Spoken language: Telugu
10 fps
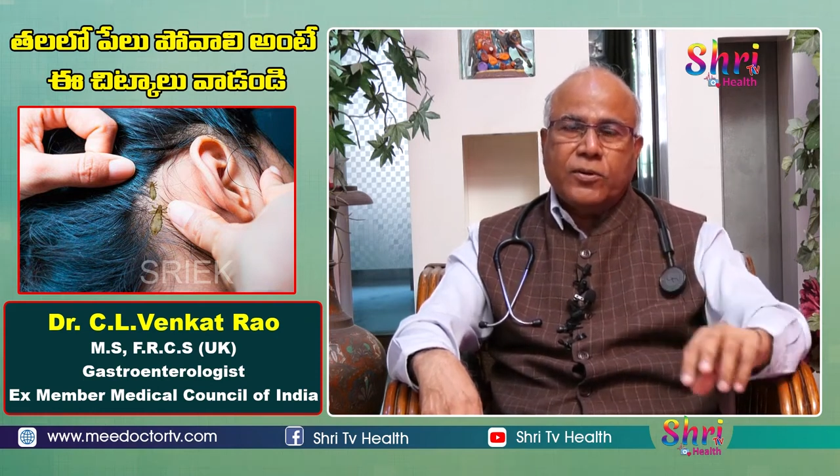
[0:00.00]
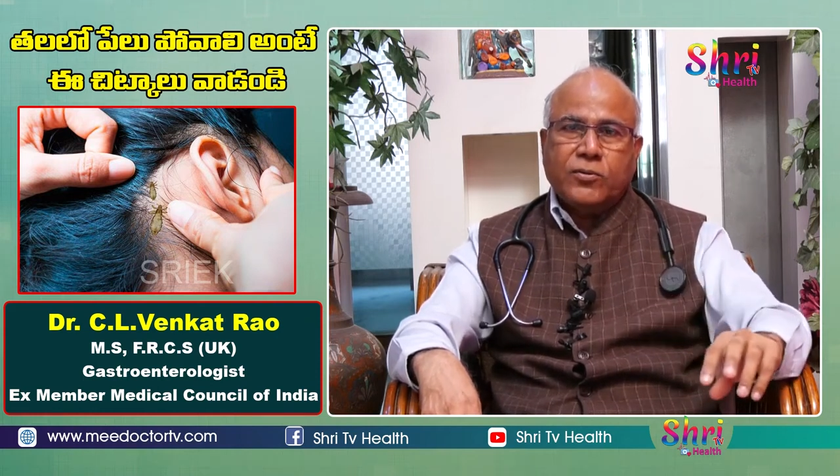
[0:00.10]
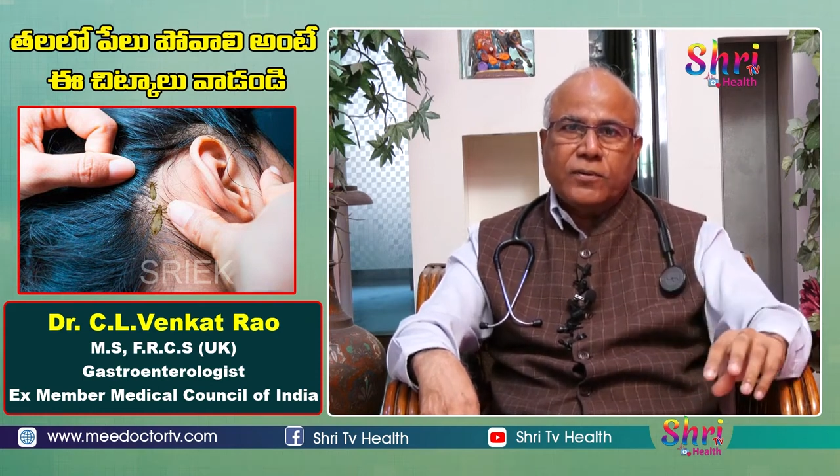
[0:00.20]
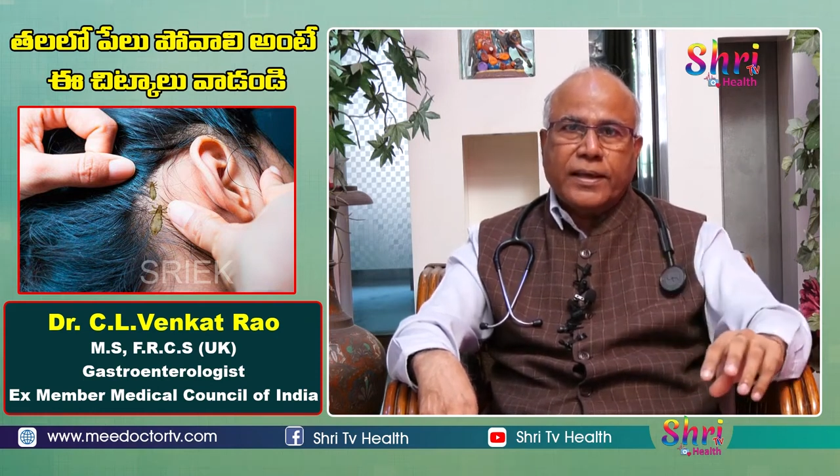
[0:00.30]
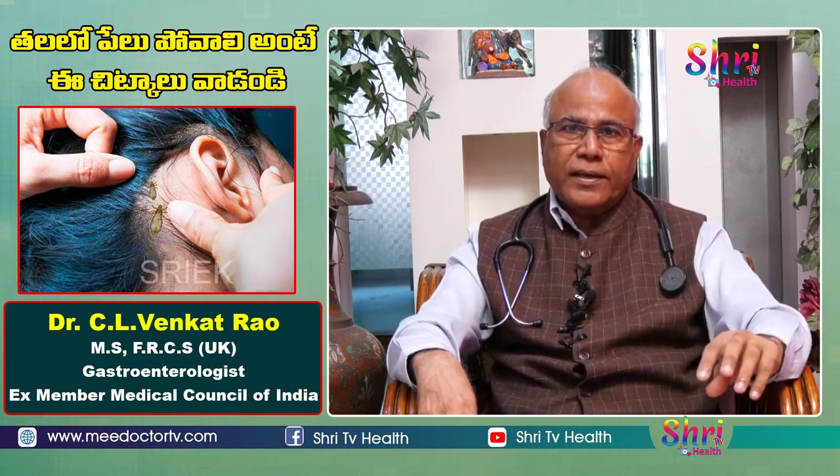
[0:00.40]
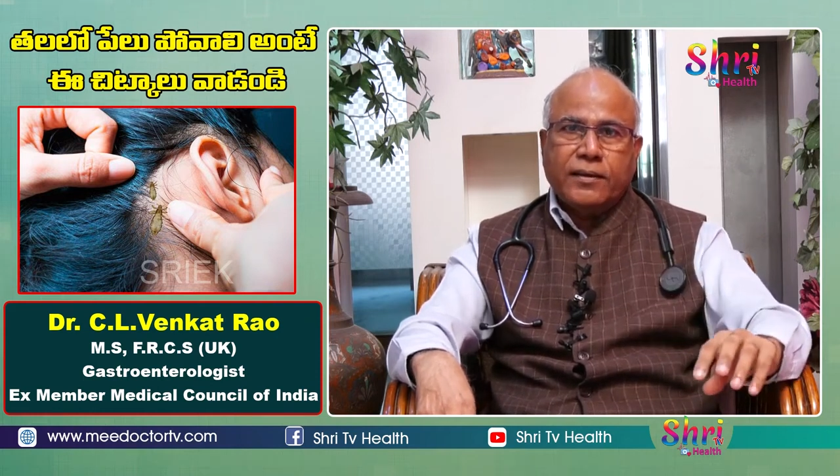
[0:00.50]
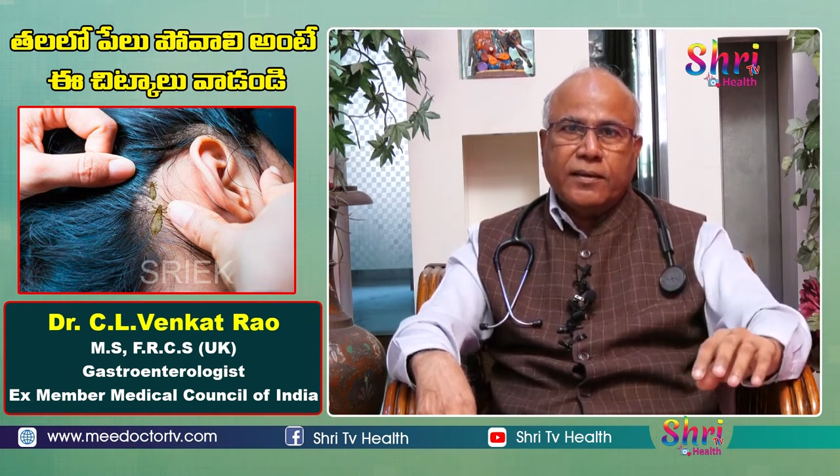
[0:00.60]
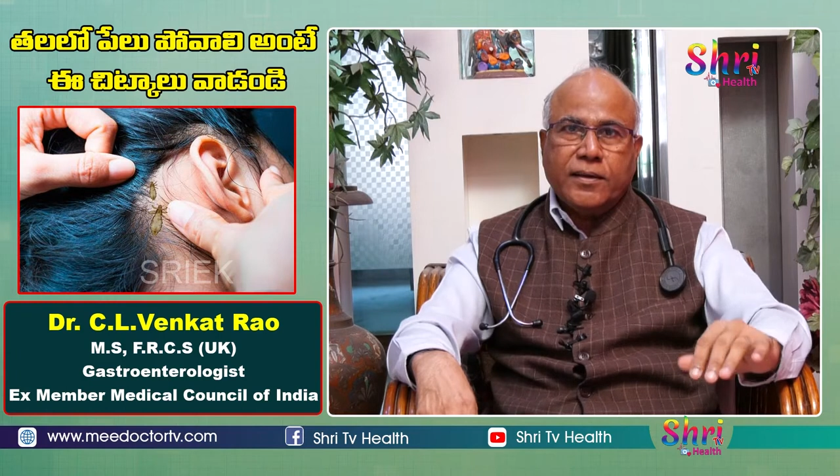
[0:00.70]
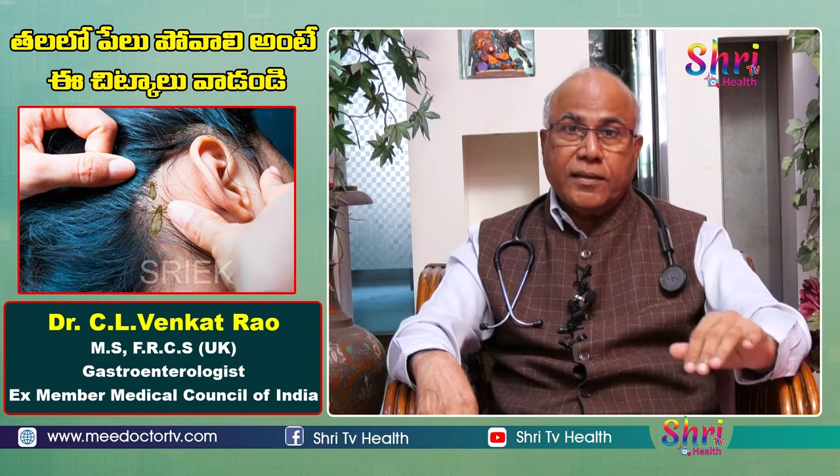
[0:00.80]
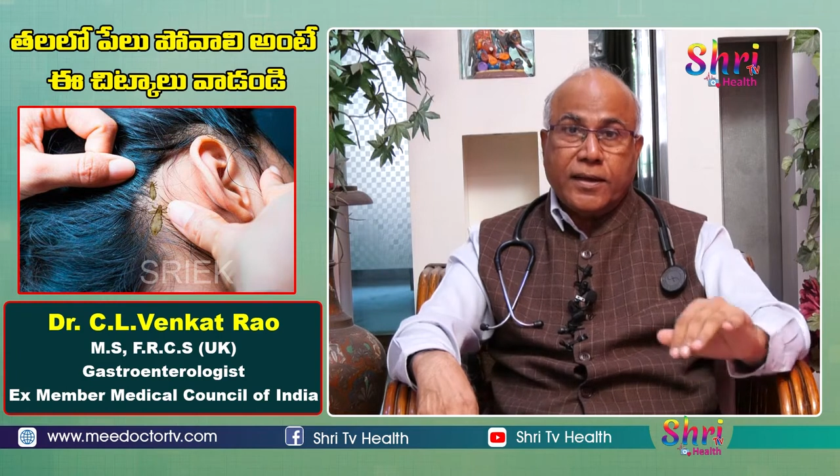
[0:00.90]
పెడుతుంటాయి
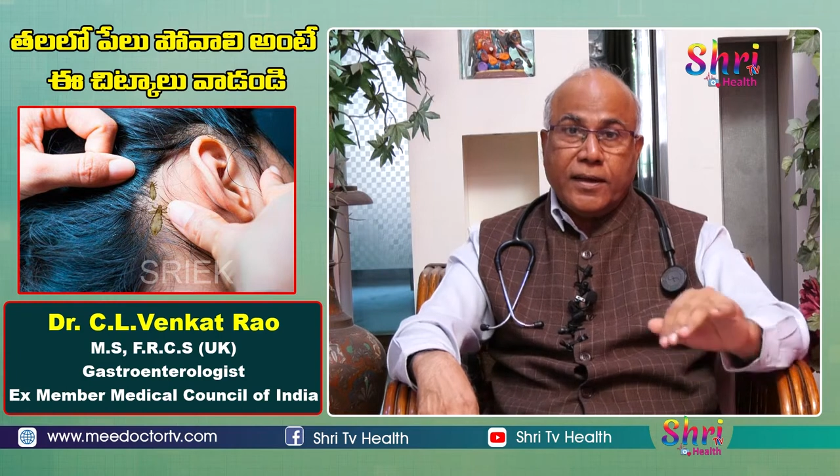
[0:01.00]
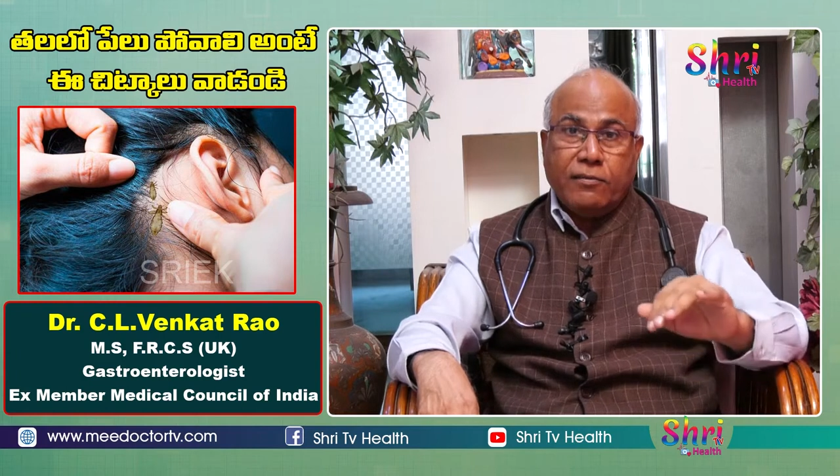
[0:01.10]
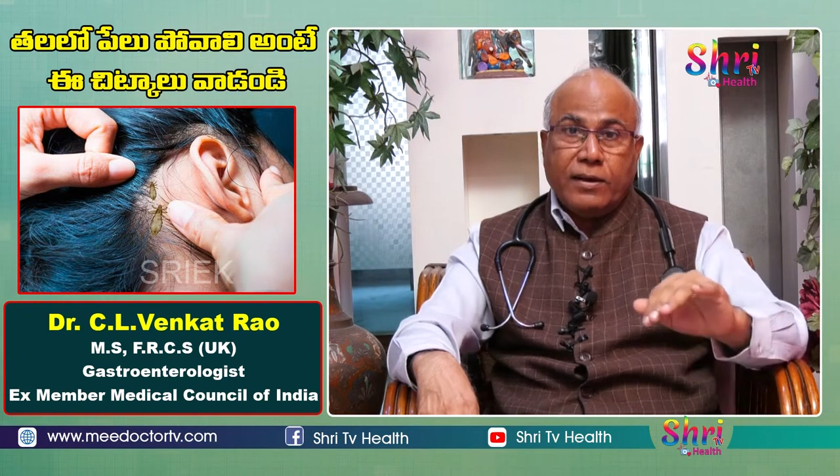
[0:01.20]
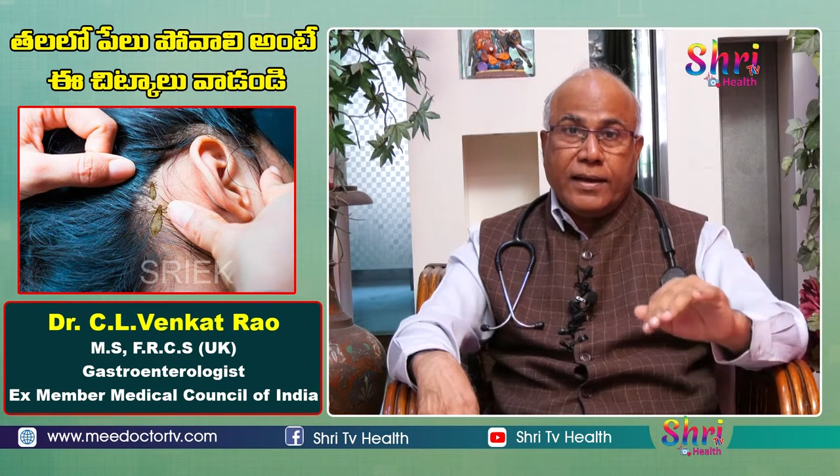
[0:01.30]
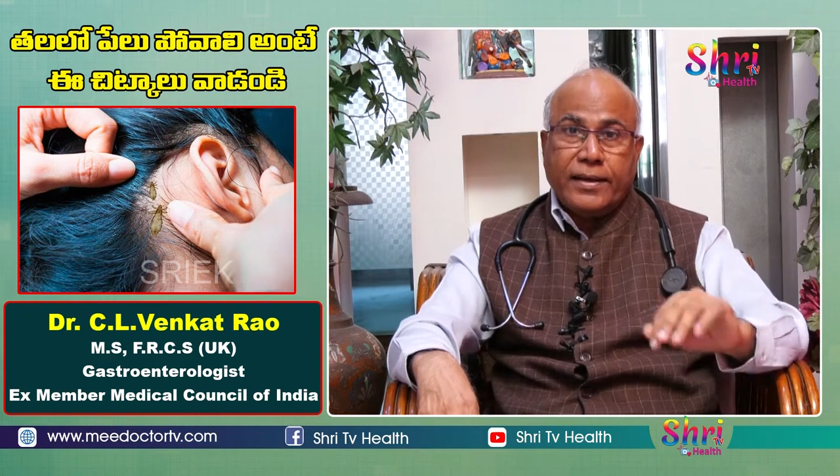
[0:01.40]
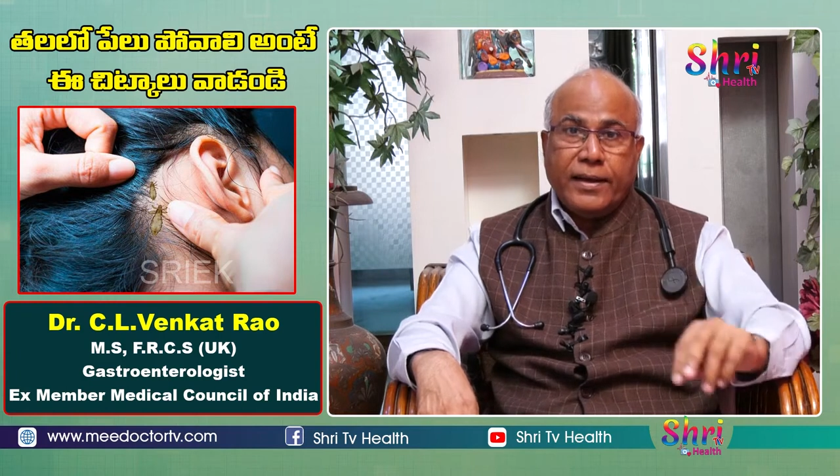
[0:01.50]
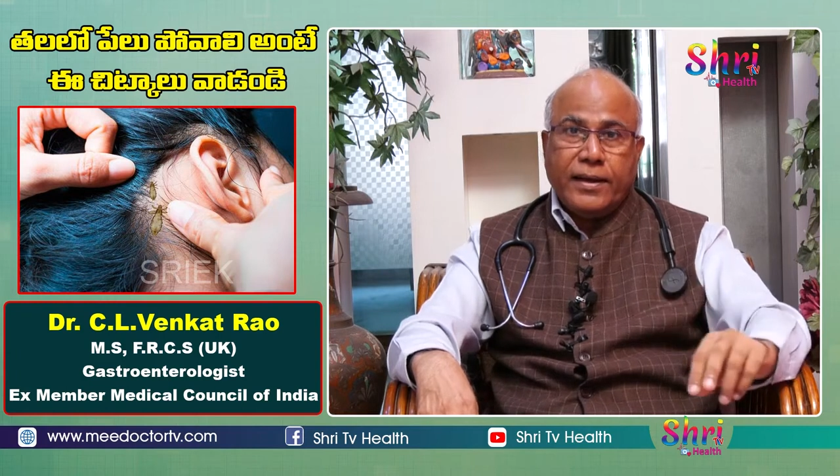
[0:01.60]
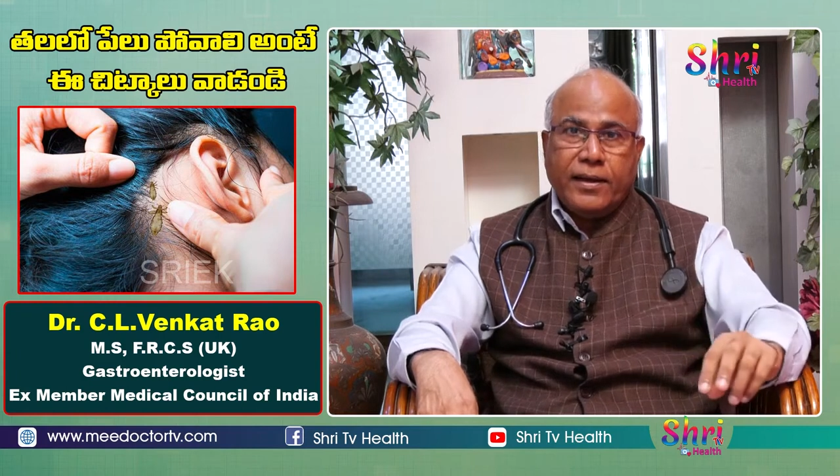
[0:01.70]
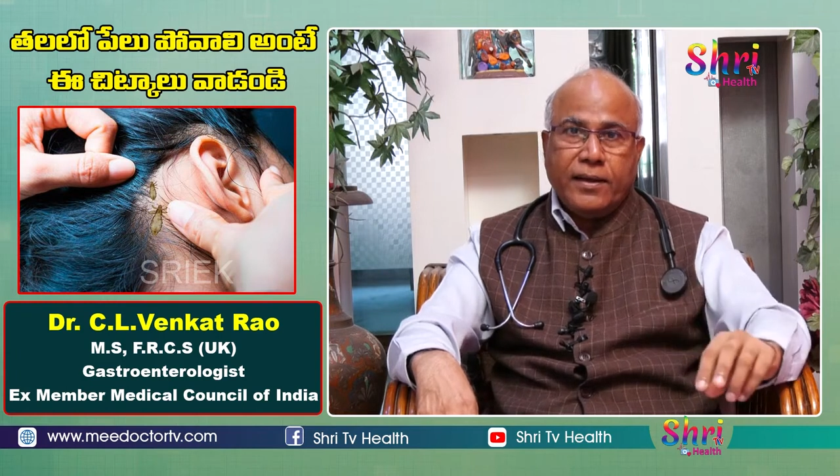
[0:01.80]
ఎందుకంటే వాళ్ళకి